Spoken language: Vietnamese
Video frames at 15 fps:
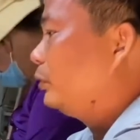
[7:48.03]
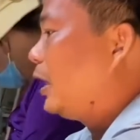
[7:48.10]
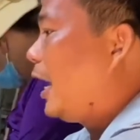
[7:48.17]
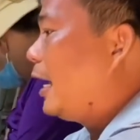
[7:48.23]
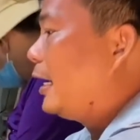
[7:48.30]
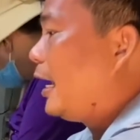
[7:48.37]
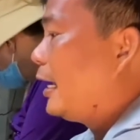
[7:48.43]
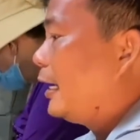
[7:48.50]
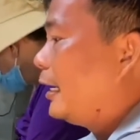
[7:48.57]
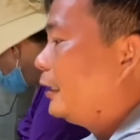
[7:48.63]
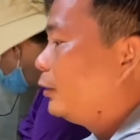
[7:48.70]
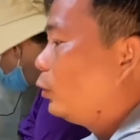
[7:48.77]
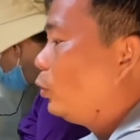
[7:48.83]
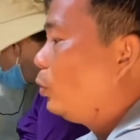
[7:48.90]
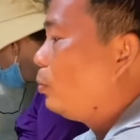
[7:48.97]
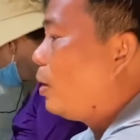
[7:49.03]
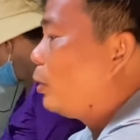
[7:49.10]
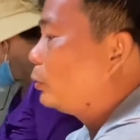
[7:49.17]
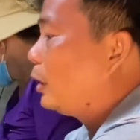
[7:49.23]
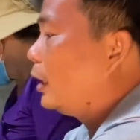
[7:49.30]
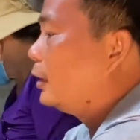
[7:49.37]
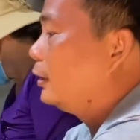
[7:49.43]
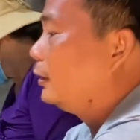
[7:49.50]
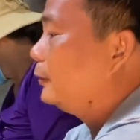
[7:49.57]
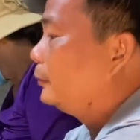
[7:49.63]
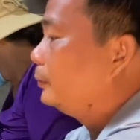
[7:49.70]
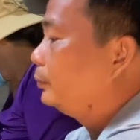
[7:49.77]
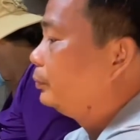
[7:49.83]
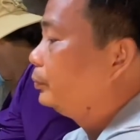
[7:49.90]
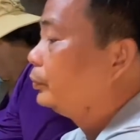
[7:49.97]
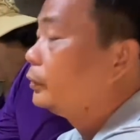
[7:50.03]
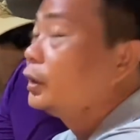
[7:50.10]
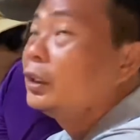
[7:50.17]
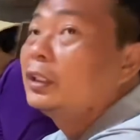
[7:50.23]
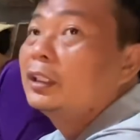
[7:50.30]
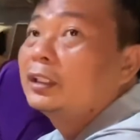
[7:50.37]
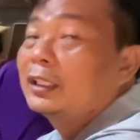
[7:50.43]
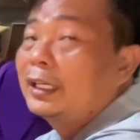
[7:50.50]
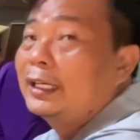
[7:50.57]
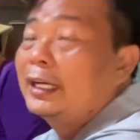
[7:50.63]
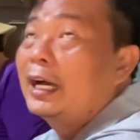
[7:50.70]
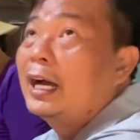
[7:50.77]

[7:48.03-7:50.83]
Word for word: Đây thuốc bao tử. Thì